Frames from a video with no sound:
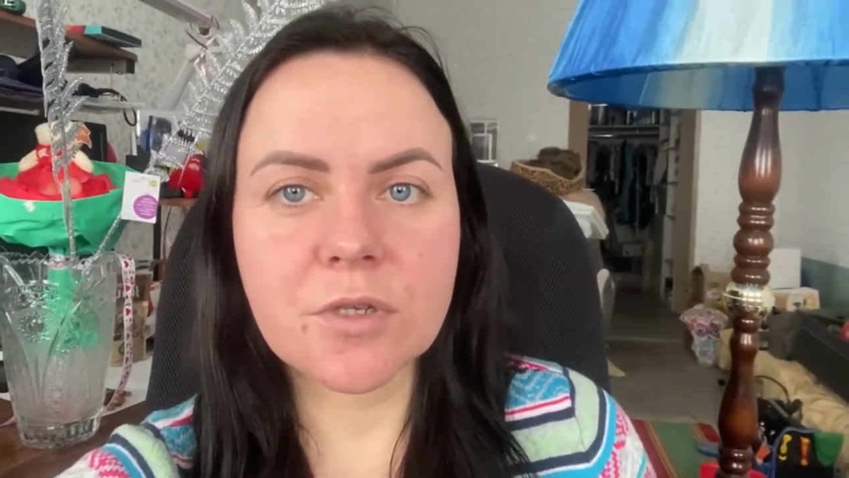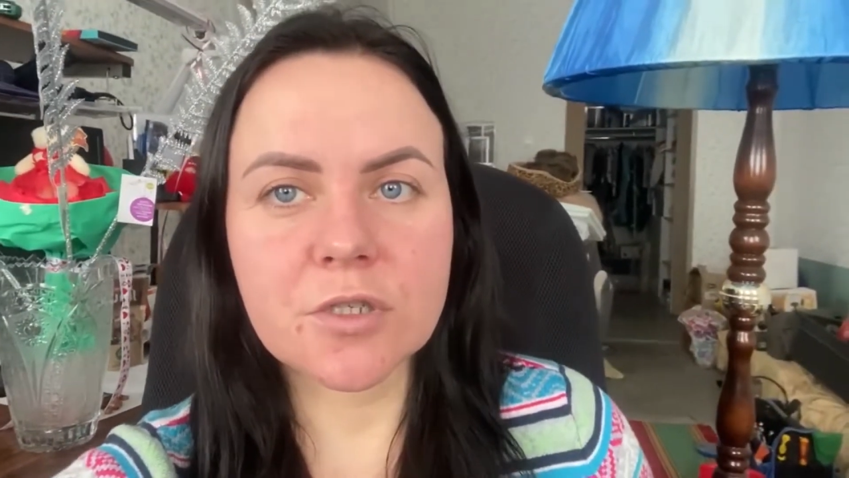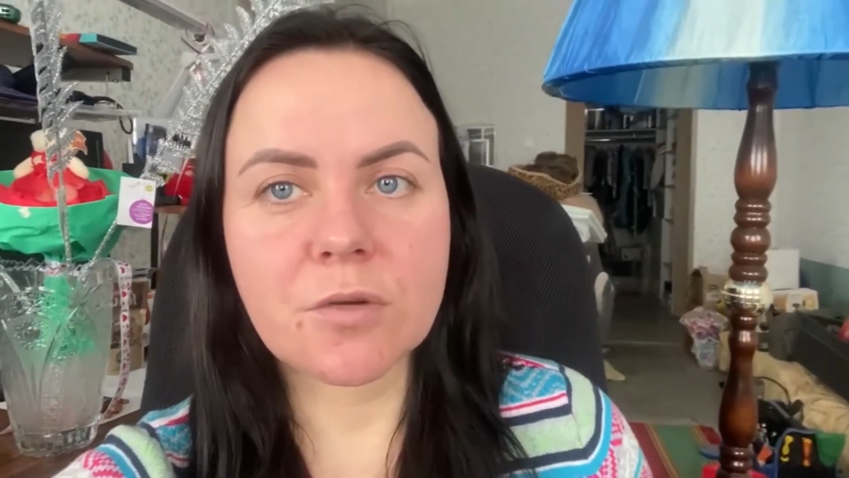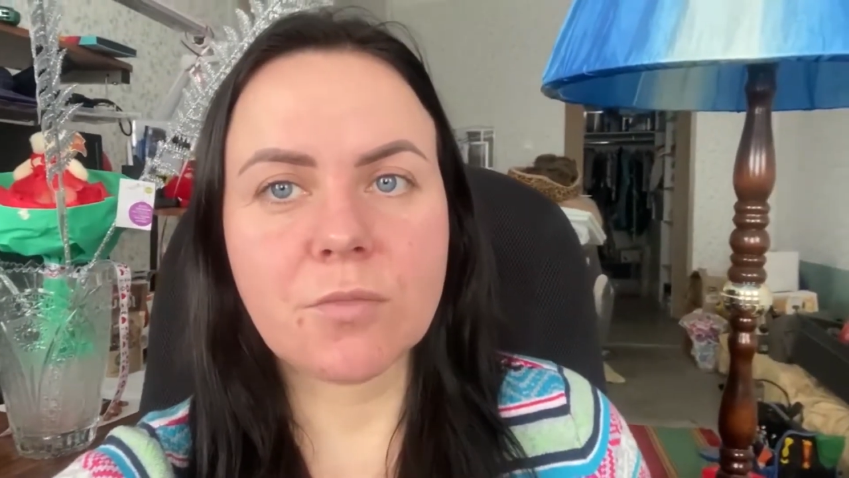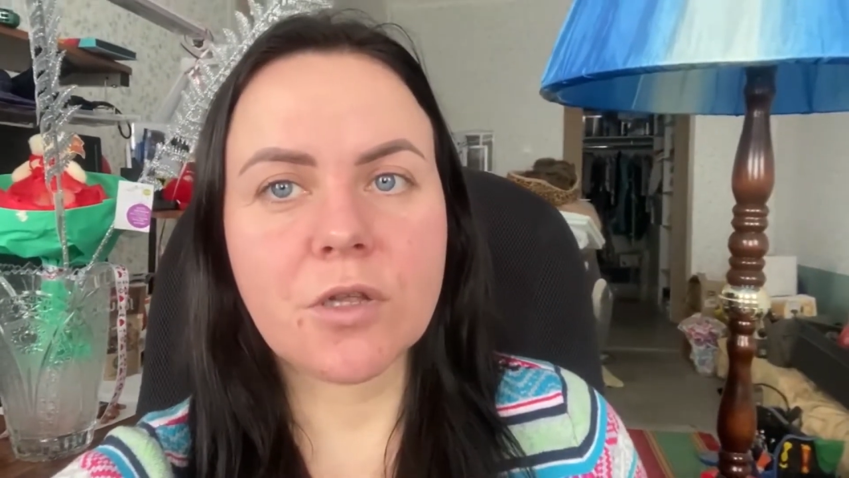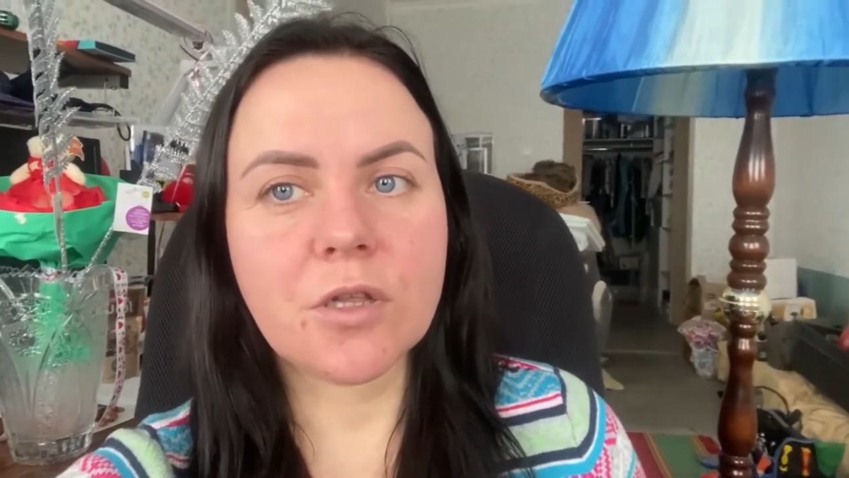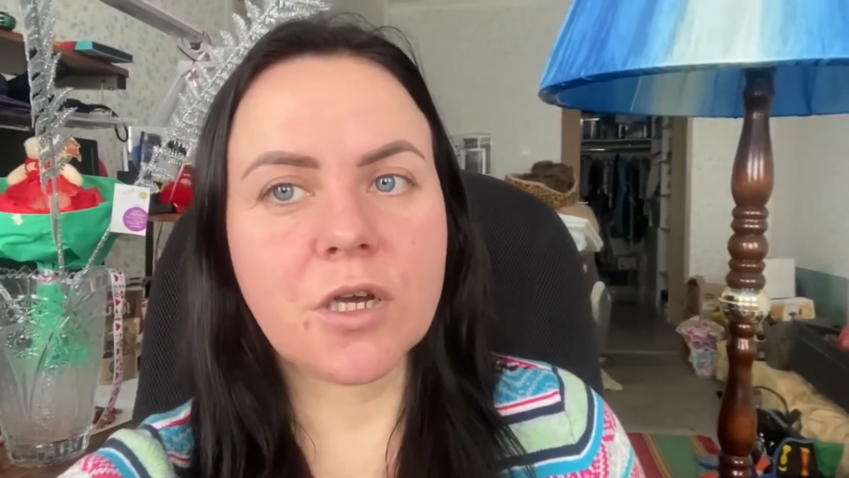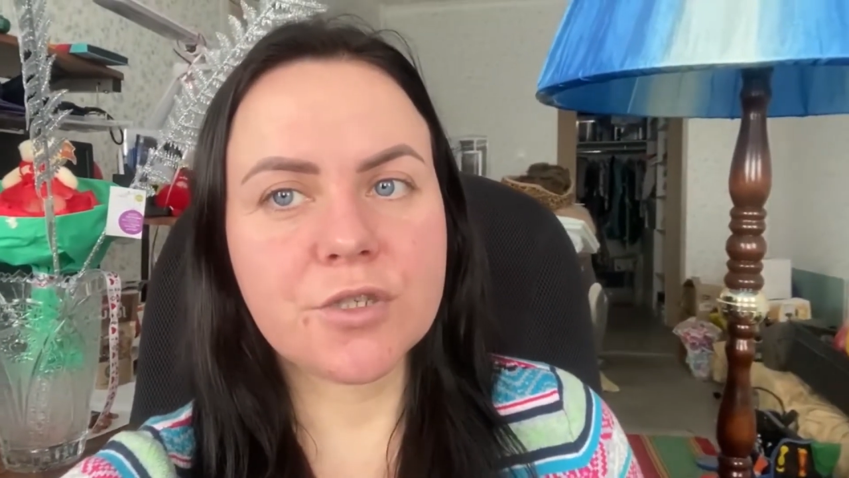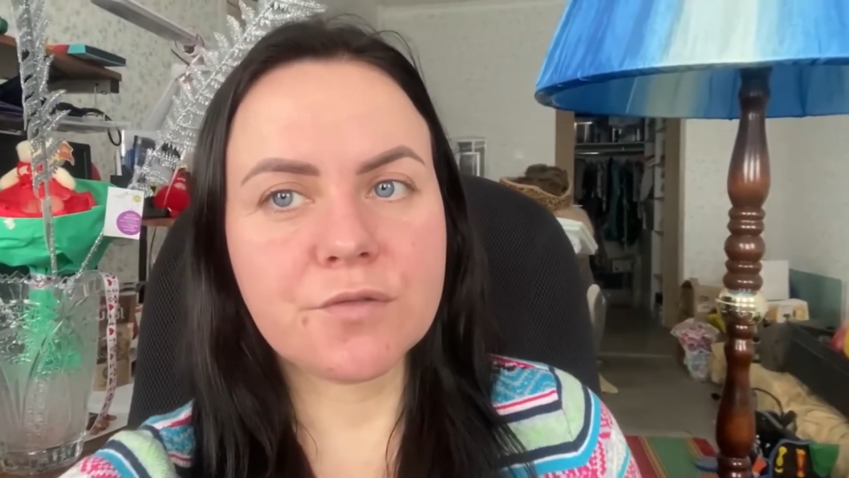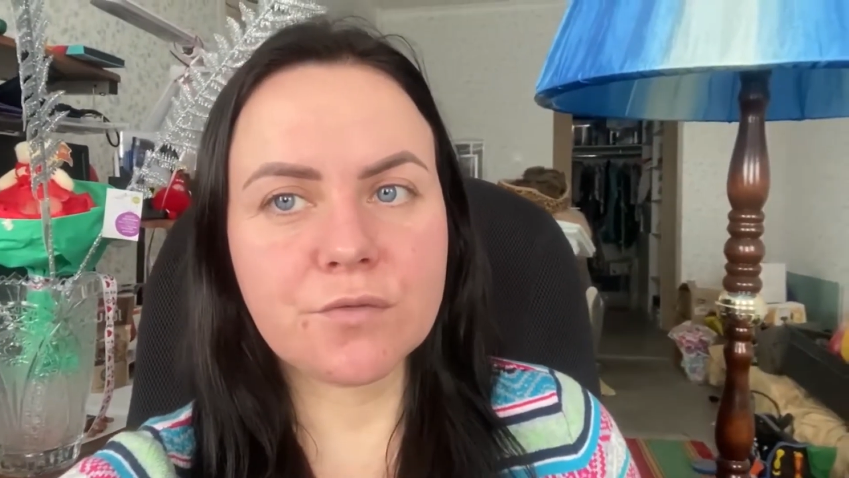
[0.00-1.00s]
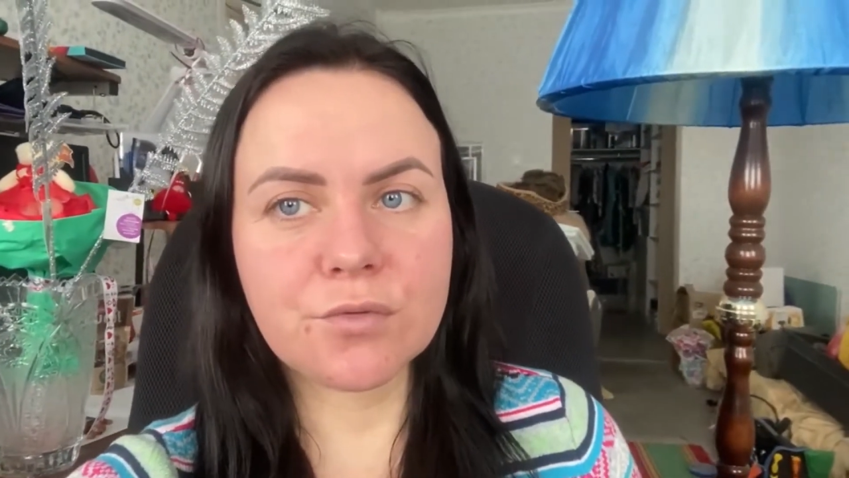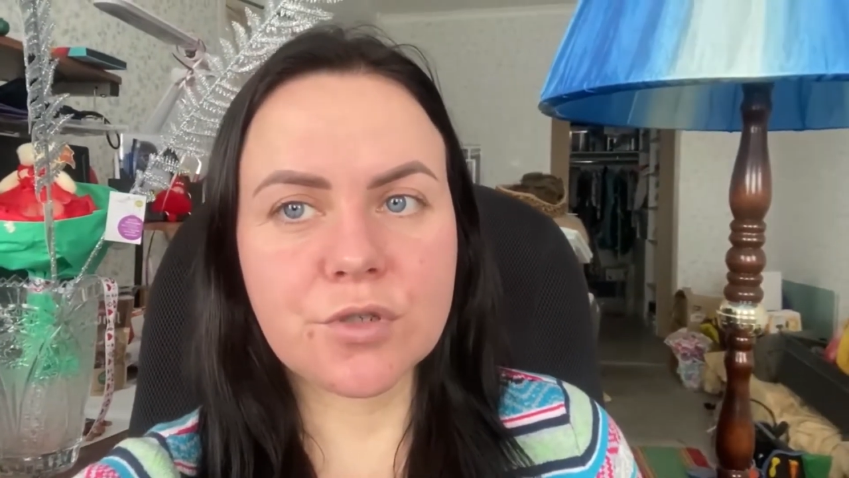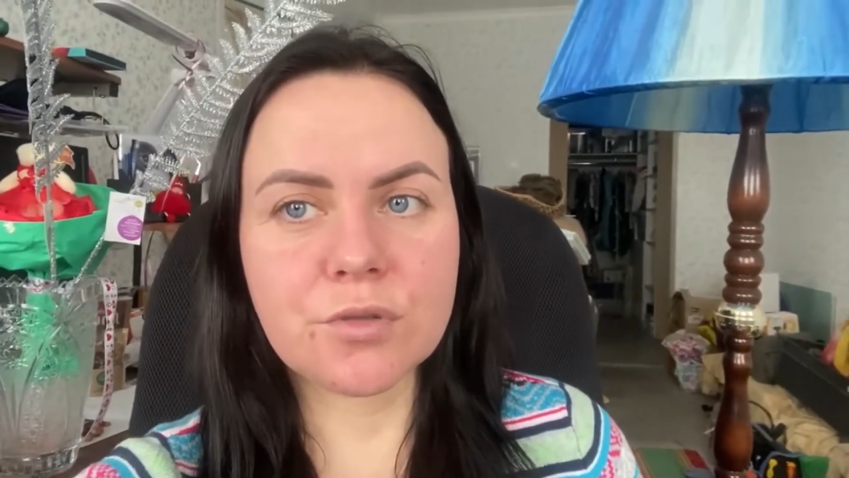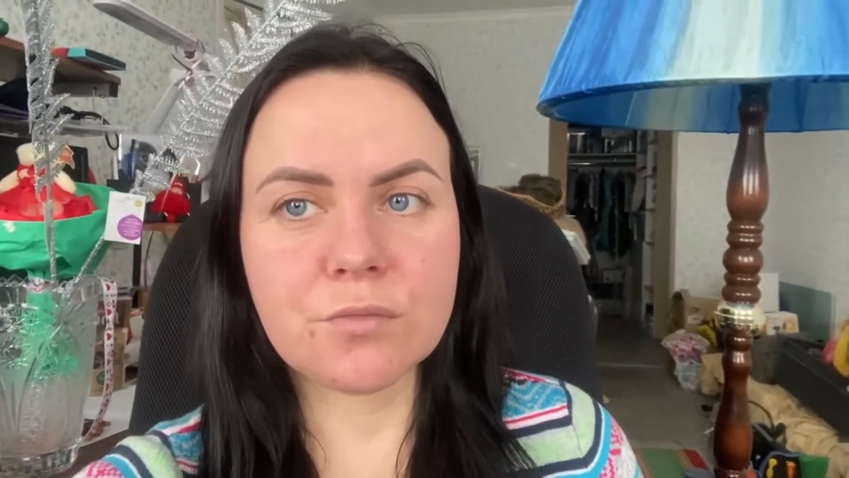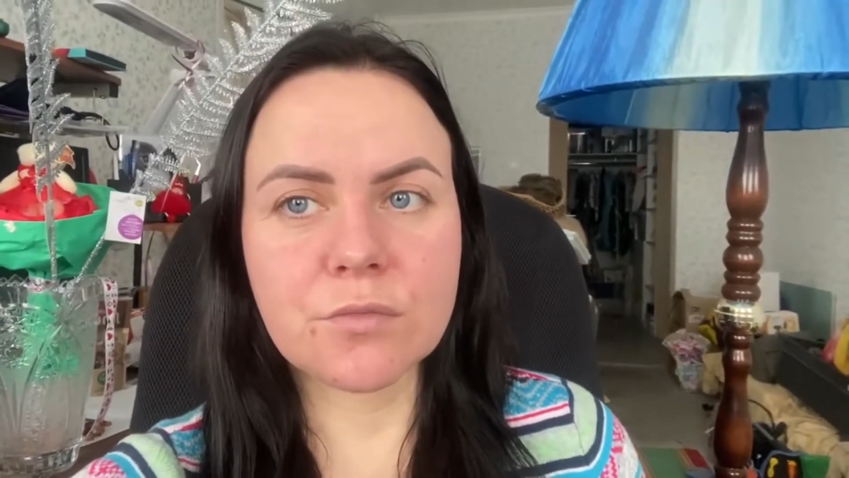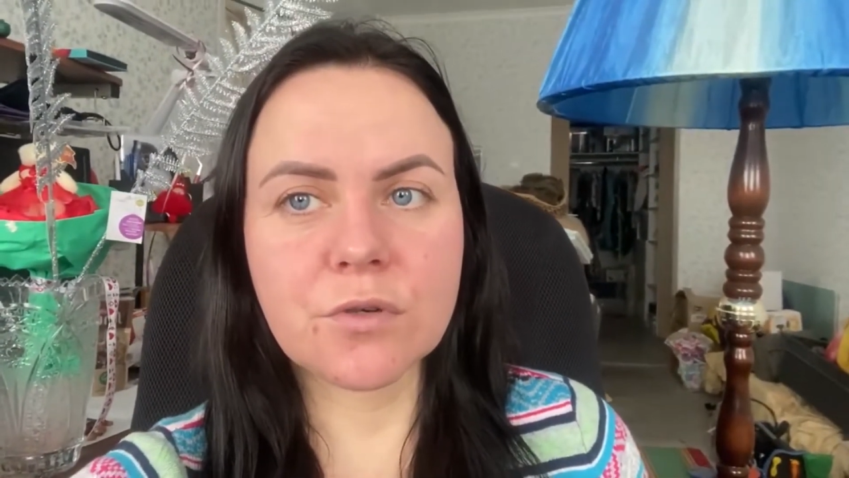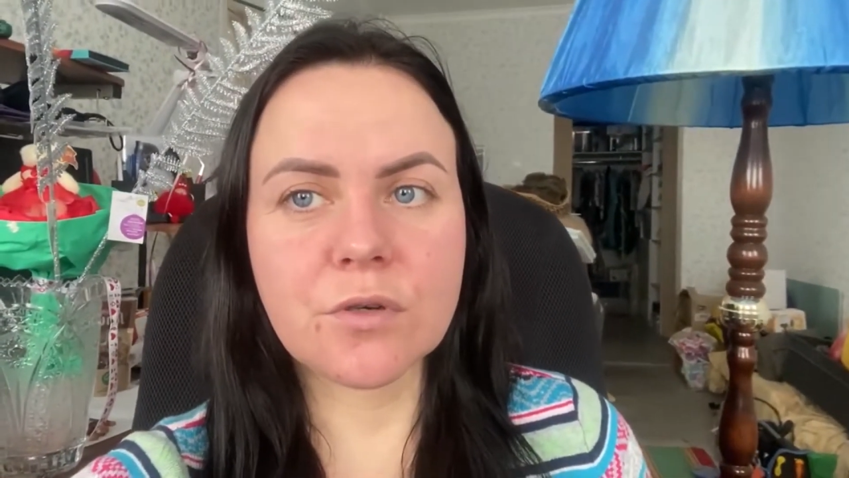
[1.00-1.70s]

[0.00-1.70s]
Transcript: даже омолаживающим,